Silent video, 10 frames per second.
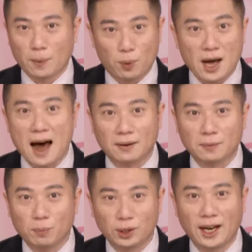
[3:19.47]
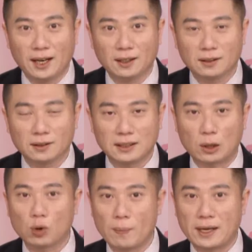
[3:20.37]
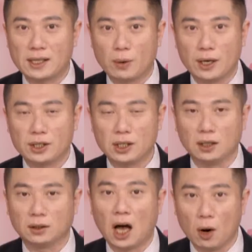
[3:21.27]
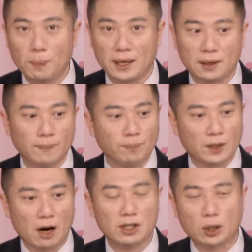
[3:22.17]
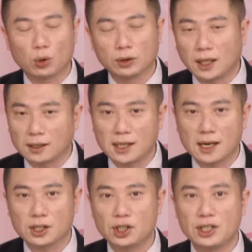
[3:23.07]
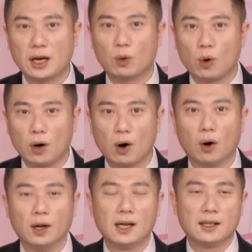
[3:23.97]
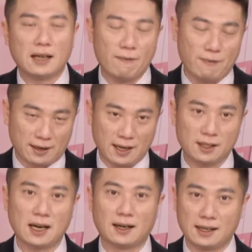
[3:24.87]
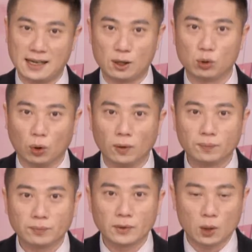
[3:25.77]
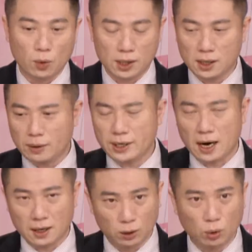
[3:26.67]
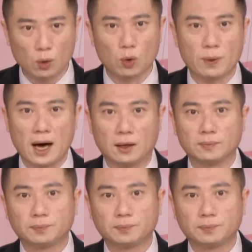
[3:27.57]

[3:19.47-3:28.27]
不看不听，当做没这回事，逃避，然后想说等这个事件过后，它反弹上来再说。我跟各位讲，很多股票